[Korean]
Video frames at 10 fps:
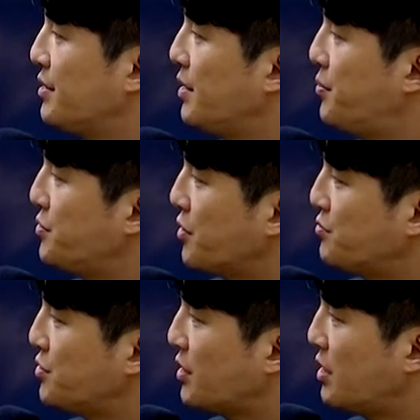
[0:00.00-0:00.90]
대표적인
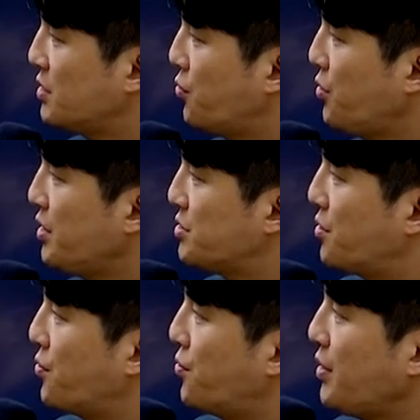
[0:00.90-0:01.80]
문제가 이제
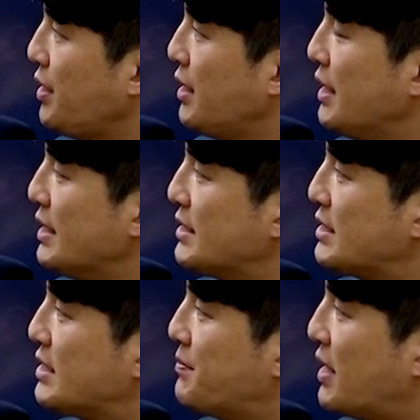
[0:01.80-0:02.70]
올해죠. 올해
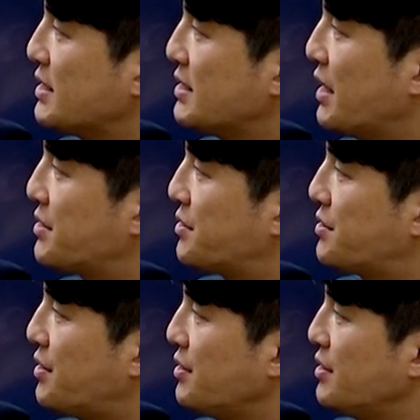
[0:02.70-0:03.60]
지방직에
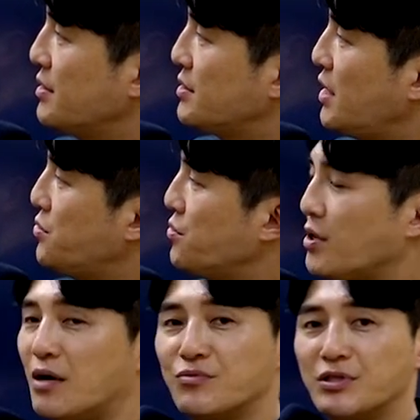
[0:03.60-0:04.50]
있었던
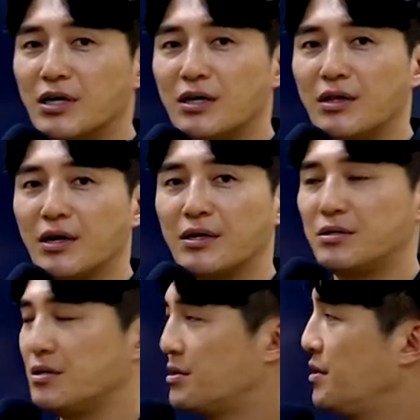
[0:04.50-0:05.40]
세종대학 문제가
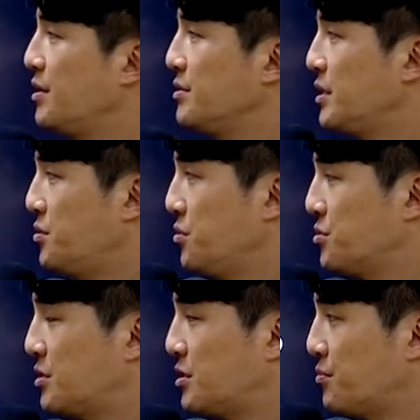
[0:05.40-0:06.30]
되겠어요. 그래서 세종을
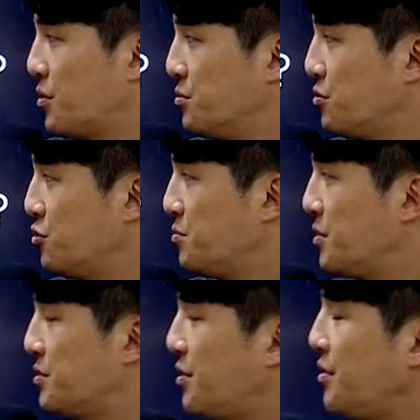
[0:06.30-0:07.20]
직접
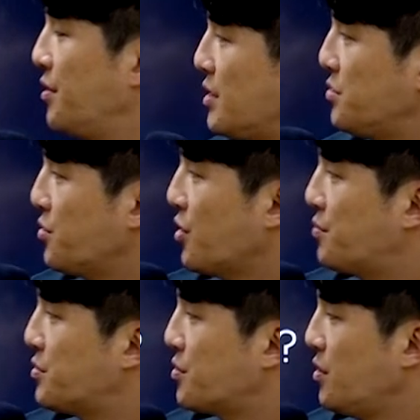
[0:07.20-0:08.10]
던져주면서 세종의
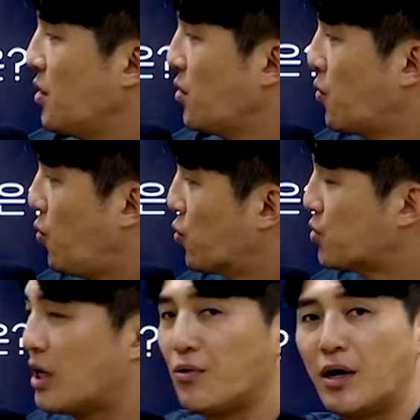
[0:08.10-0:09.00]
업적을
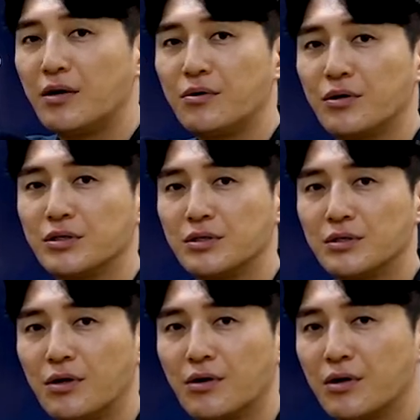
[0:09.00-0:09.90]
고르라고 하는
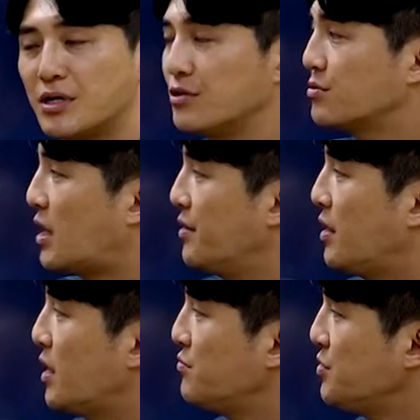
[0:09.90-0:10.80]
것이죠. 그래서 아주
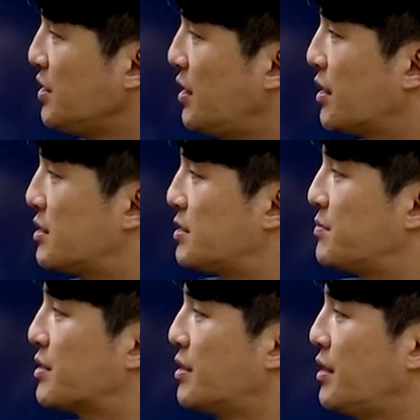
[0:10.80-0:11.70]
간단한 문제
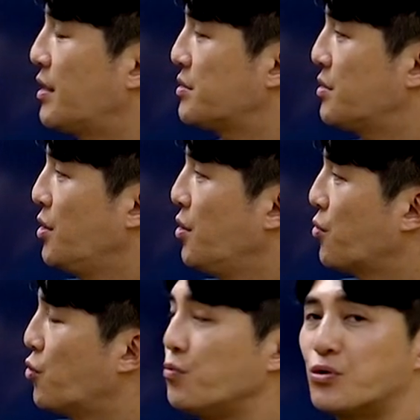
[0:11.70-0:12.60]
아니겠습니까? 그래서
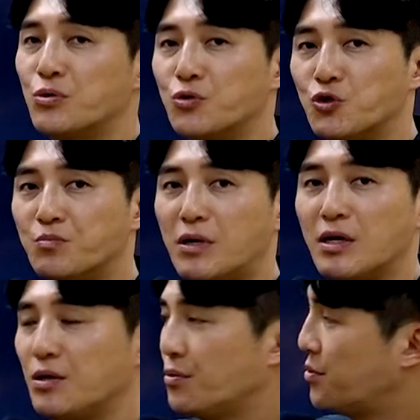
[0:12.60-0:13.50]
공부를 조금만
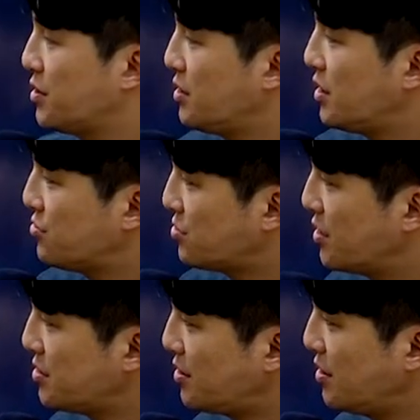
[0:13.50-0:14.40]
해도 이넷
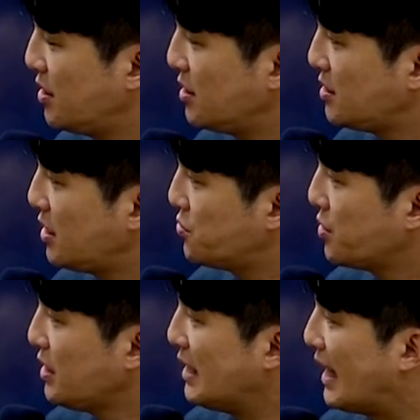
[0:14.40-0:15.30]
중에서
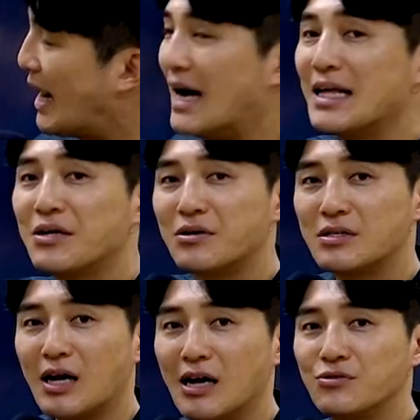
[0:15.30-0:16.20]
세종이 아닌
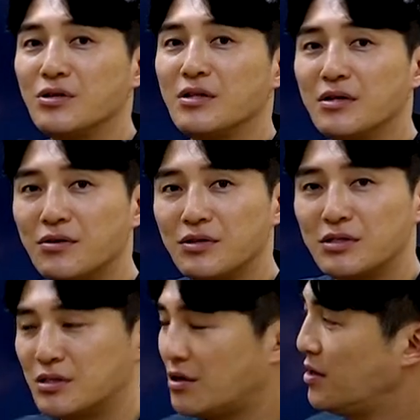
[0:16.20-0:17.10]
것을 알 수 있는
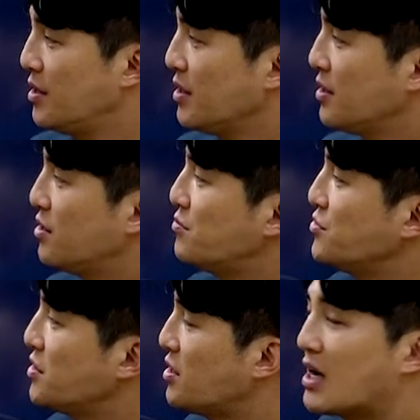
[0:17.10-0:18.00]
것이죠. 이런
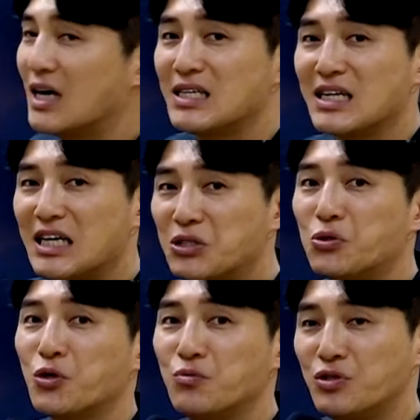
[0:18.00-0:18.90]
문제들이 가장
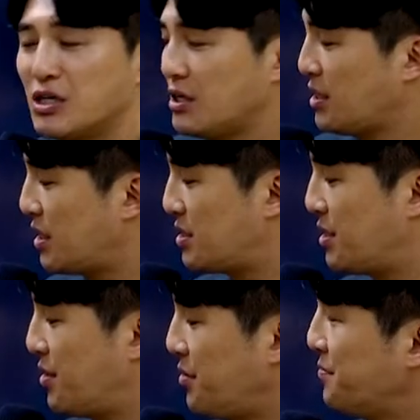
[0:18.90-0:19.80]
기초적인 문제가
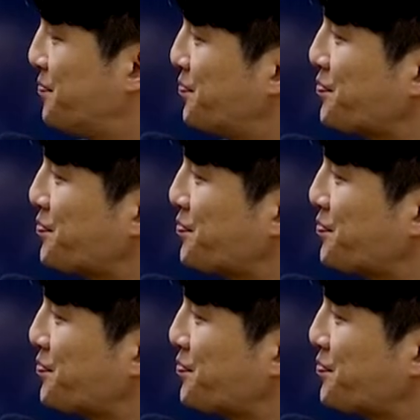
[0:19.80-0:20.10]
되겠어요.